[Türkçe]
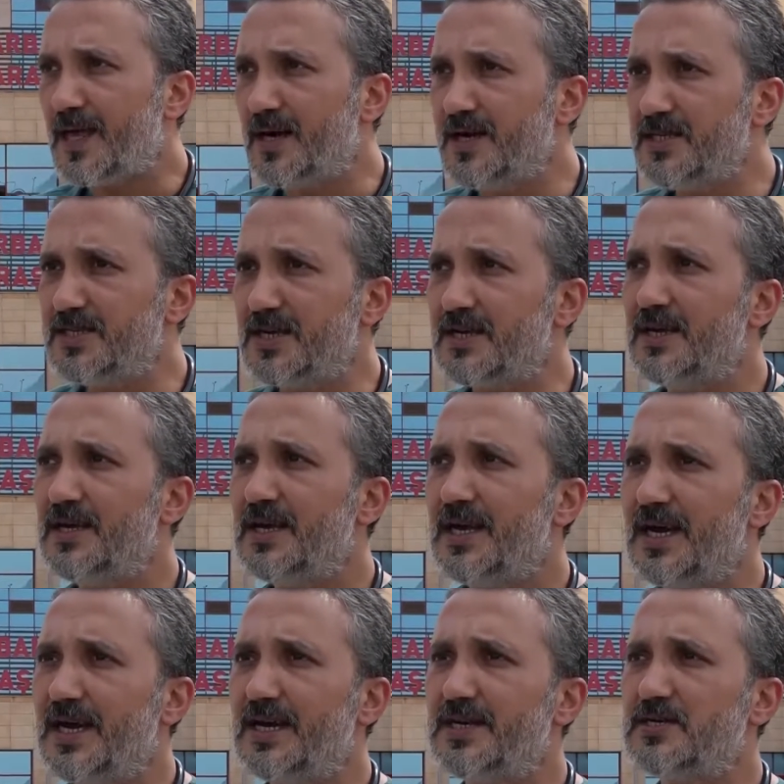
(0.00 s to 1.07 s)
Ancak
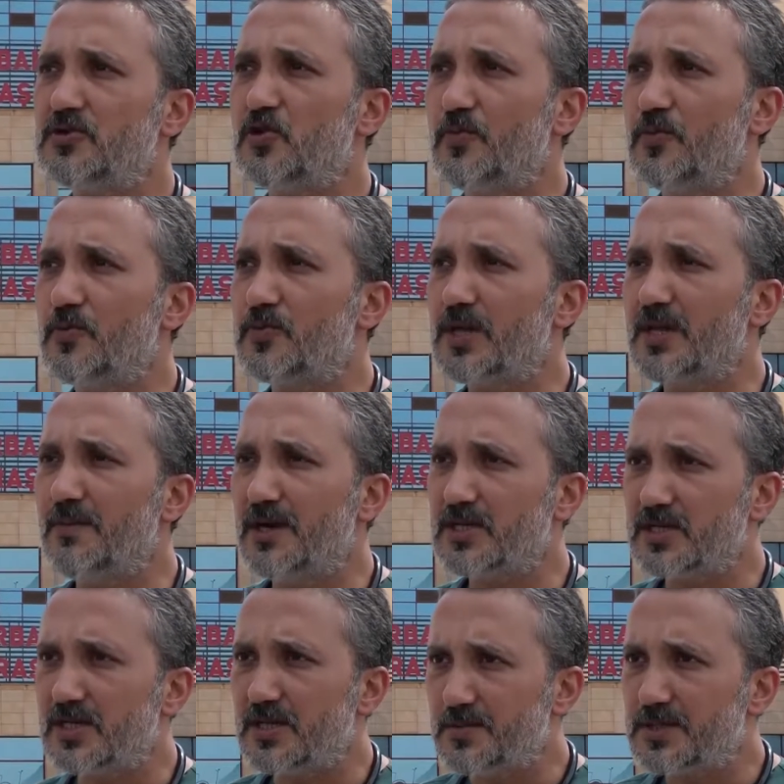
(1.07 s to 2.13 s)
eğer toplumsal
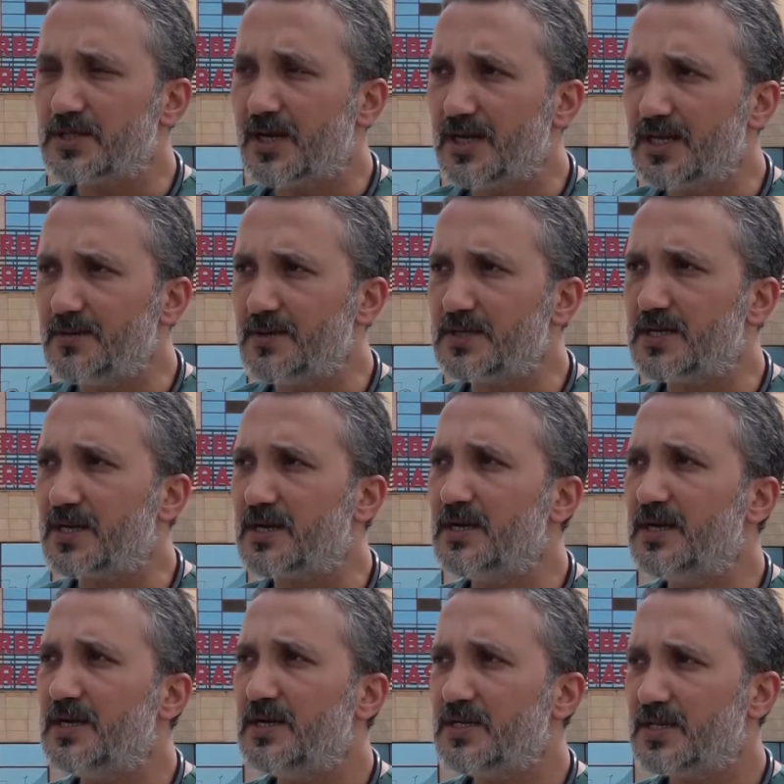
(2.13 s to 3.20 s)
bağışıklığımızı sağlayamazsak
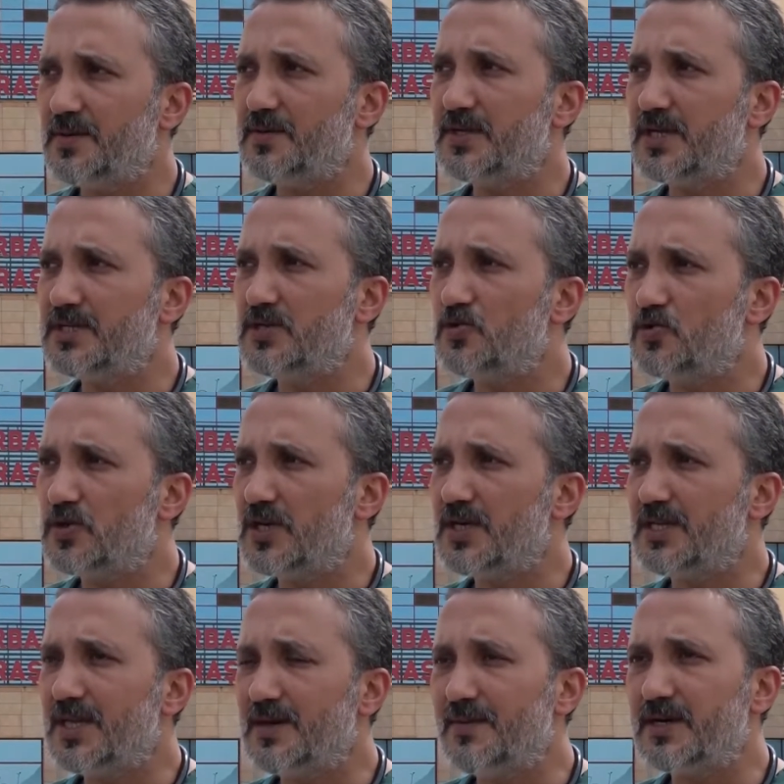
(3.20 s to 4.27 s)
Tabii sadece
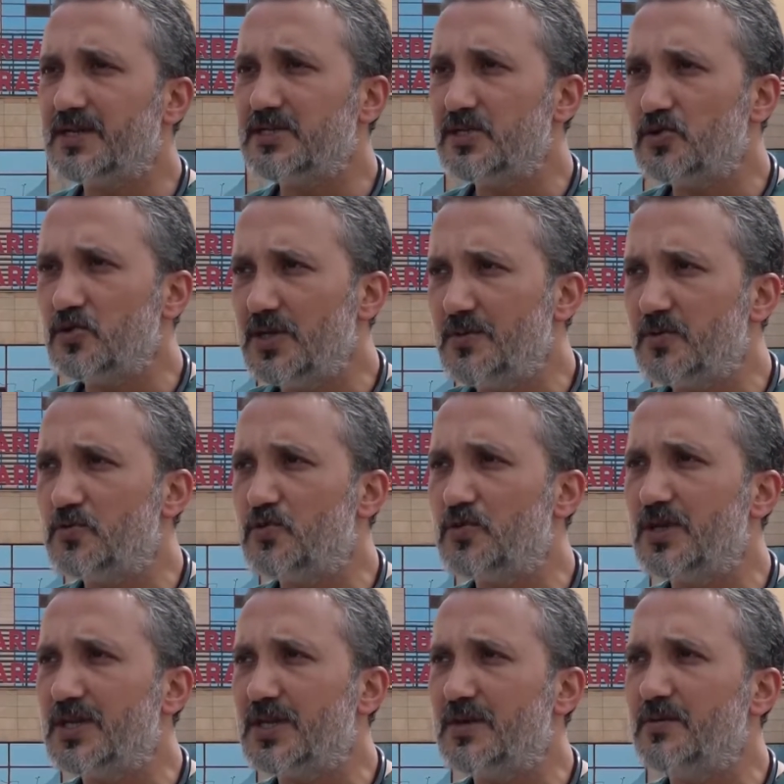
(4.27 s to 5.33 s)
Türkiye, Diyarbakır için söylemiyorum.
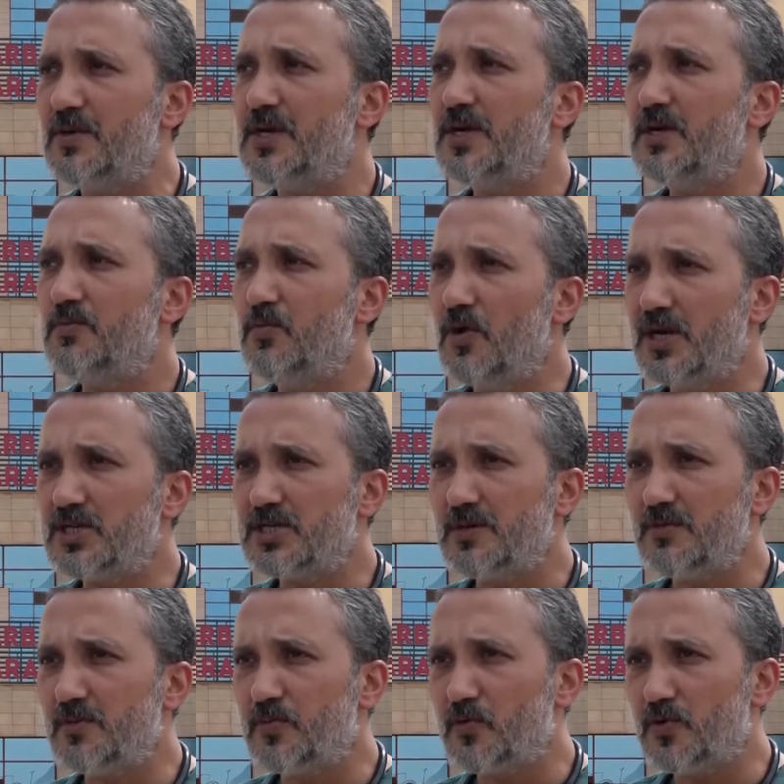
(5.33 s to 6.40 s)
Dünyada bu
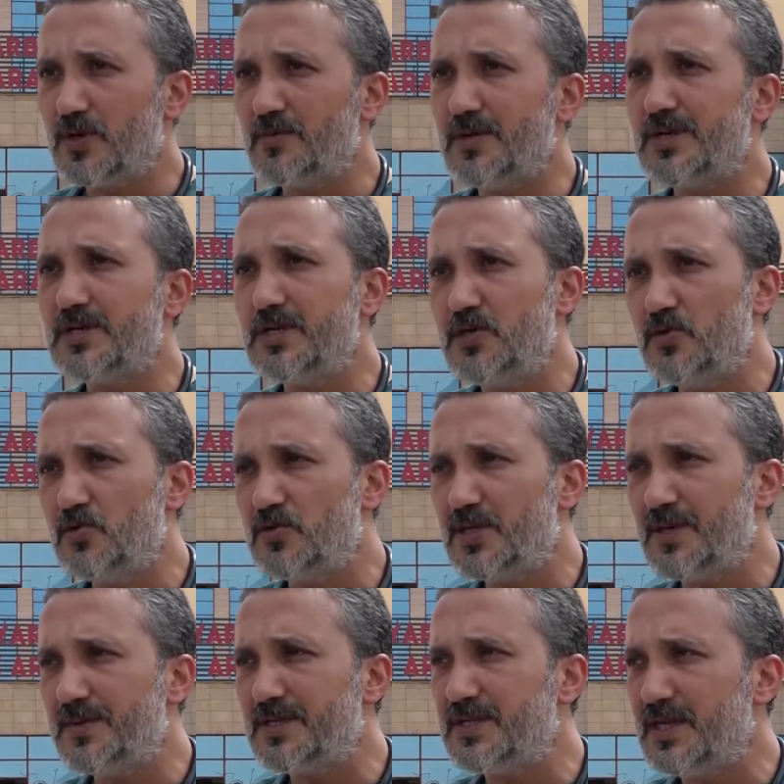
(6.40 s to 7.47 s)
aşılama programlarını iyi
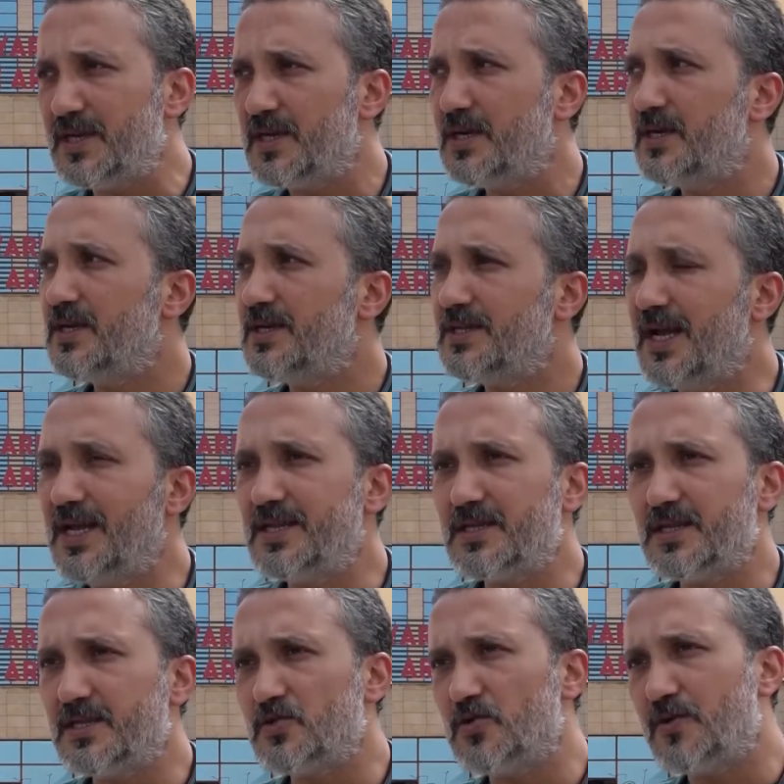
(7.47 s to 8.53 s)
yürütemezsek
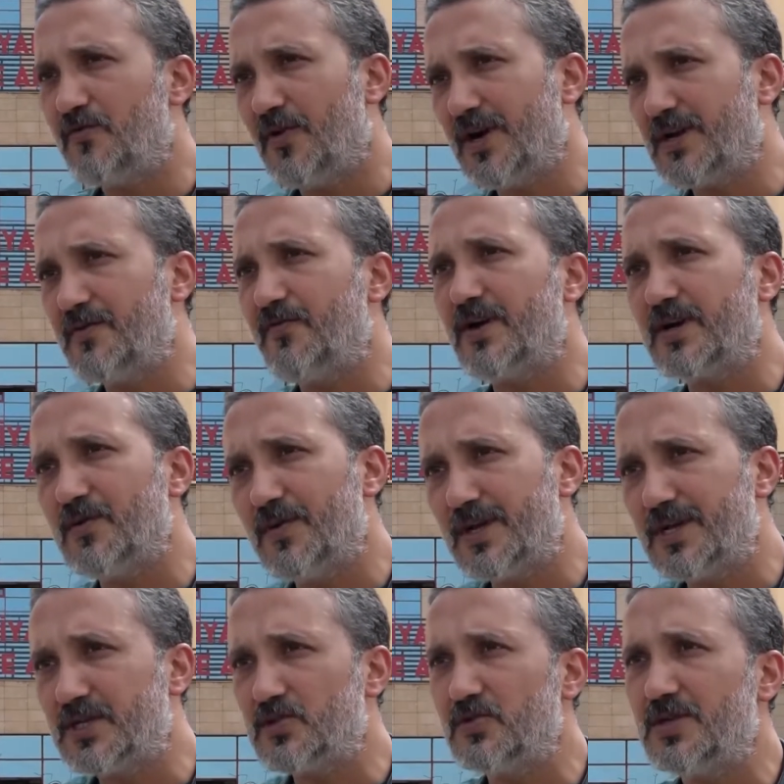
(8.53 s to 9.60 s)
Delta'dan sonra farklı farklı
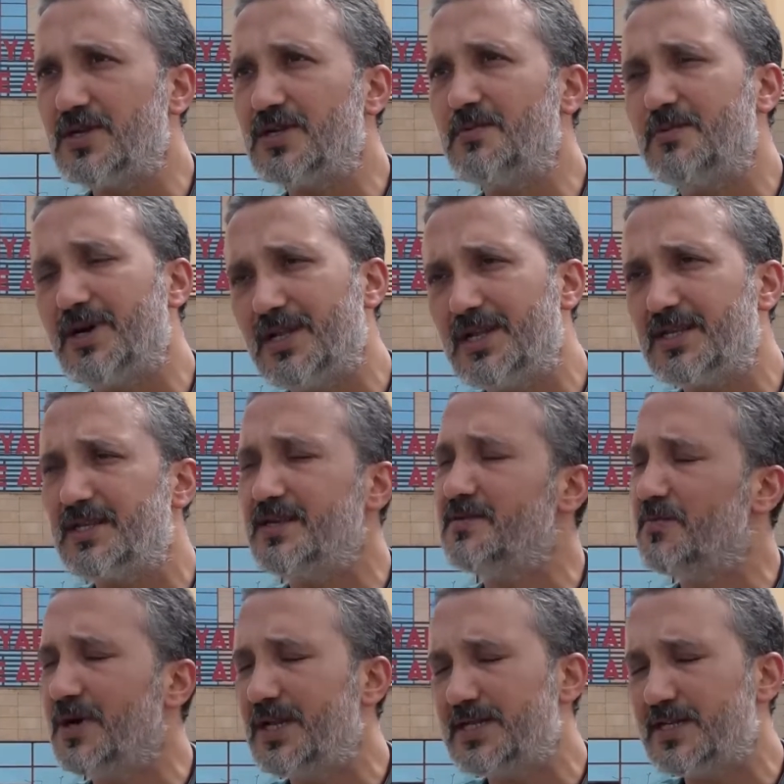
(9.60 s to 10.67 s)
varyasyonlar da
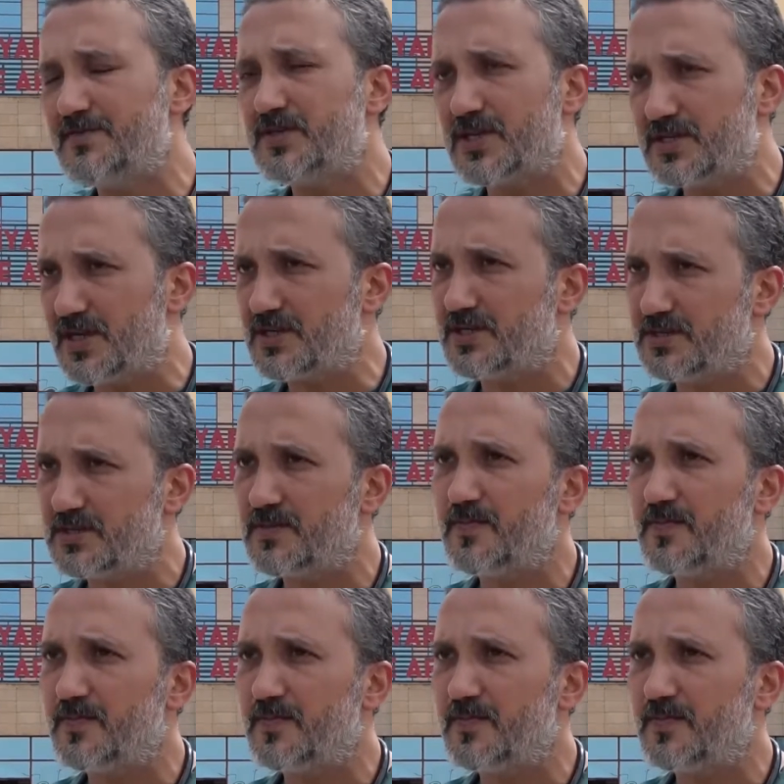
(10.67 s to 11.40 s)
maalesef, çıkacaktır.